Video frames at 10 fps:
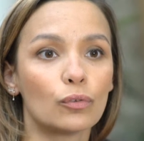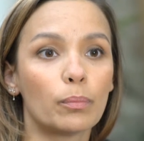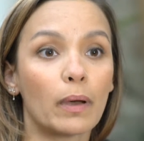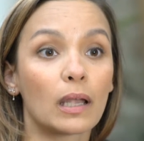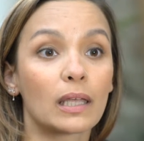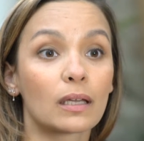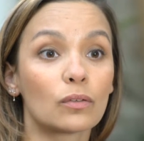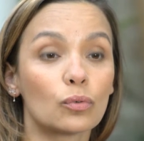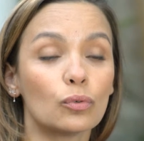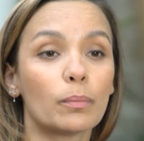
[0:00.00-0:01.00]
de par les
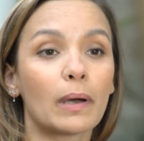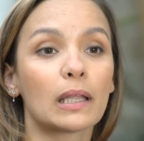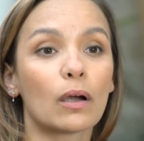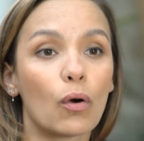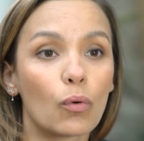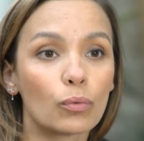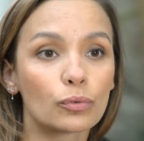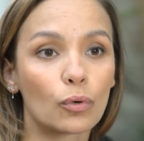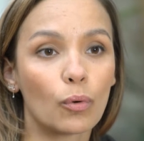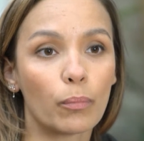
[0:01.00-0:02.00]
réseaux, de par les
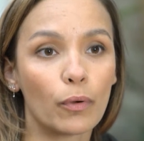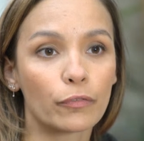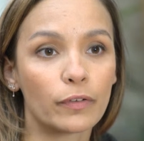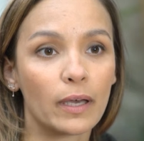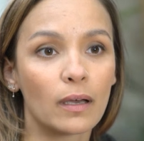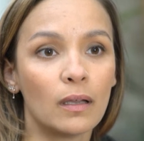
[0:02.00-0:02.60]
rencontres qu'on peut en faire.